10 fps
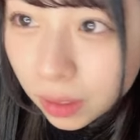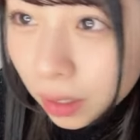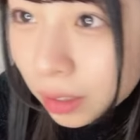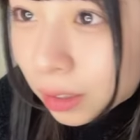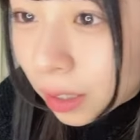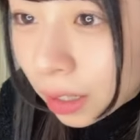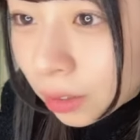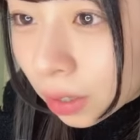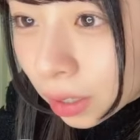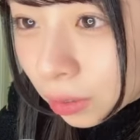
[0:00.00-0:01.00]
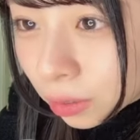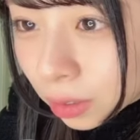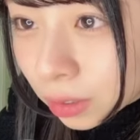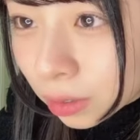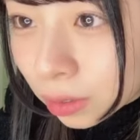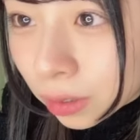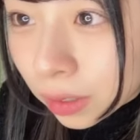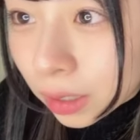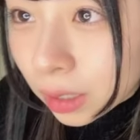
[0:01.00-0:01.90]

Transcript: 何のアイコンですかこれは